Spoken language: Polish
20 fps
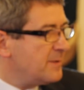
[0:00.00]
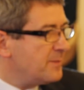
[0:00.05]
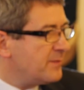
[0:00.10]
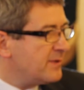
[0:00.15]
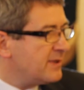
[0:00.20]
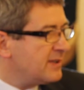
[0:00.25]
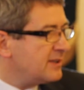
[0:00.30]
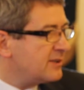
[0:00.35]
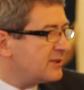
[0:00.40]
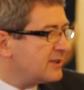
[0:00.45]

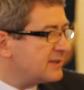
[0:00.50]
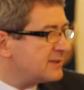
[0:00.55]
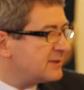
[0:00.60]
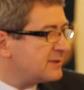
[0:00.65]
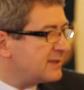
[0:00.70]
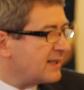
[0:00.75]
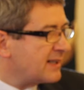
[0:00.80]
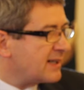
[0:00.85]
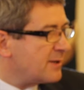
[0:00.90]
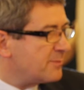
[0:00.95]
No i to
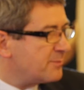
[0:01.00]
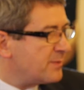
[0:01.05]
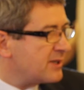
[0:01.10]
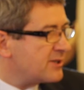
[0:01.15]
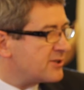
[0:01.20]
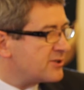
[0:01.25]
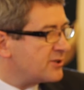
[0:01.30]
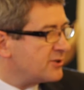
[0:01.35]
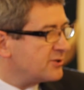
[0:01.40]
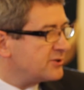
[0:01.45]
jest taka
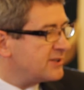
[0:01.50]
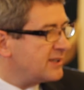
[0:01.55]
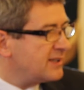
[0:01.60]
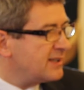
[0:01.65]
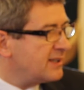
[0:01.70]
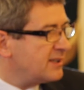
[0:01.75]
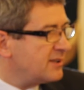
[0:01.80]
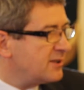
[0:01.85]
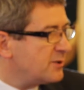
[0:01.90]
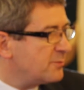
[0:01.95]
pierwsza
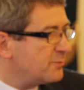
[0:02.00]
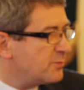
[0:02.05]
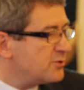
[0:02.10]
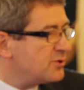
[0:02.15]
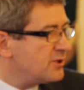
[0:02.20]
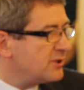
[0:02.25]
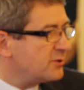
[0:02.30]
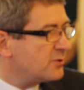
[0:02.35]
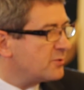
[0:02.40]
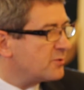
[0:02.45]
ocena. No i
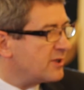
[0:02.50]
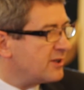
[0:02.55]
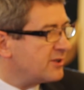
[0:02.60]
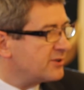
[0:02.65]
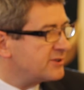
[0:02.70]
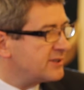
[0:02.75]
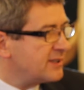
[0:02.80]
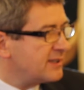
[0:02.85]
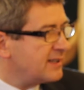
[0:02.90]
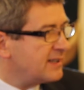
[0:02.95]
później druga
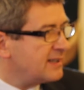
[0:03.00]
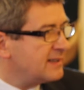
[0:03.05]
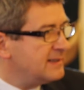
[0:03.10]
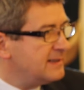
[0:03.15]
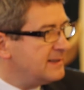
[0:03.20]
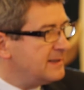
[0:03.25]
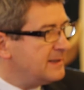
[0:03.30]
ocena